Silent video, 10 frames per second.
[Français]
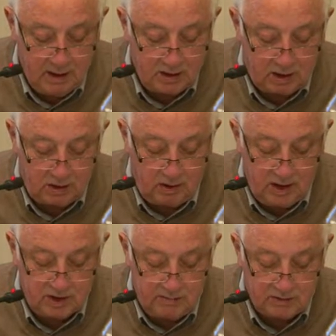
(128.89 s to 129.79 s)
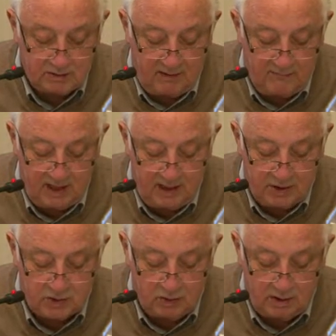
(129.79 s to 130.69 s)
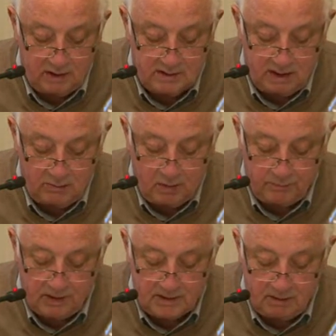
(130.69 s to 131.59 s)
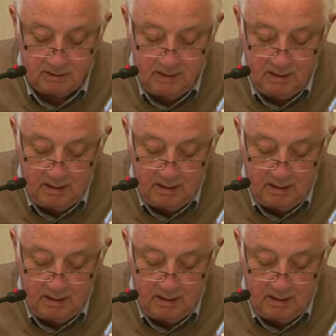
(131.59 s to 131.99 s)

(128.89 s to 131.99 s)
Chaque collège émet son avis à la majorité de ses membres présents